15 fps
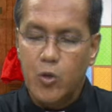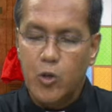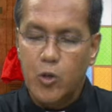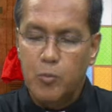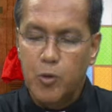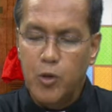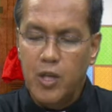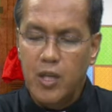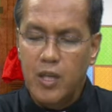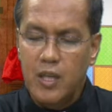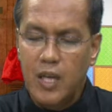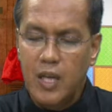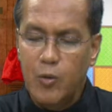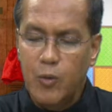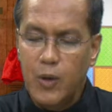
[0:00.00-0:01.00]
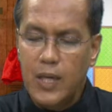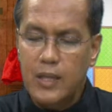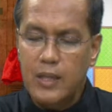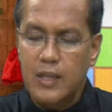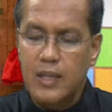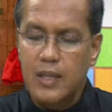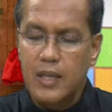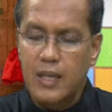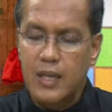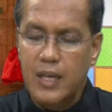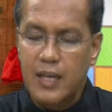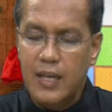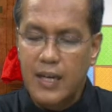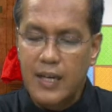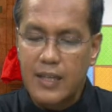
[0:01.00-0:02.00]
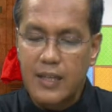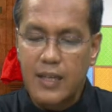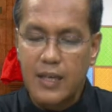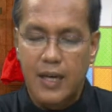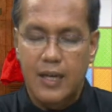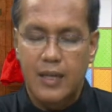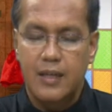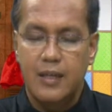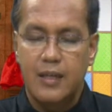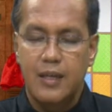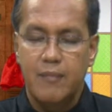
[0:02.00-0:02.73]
kun buhi na liwat hirangatanan,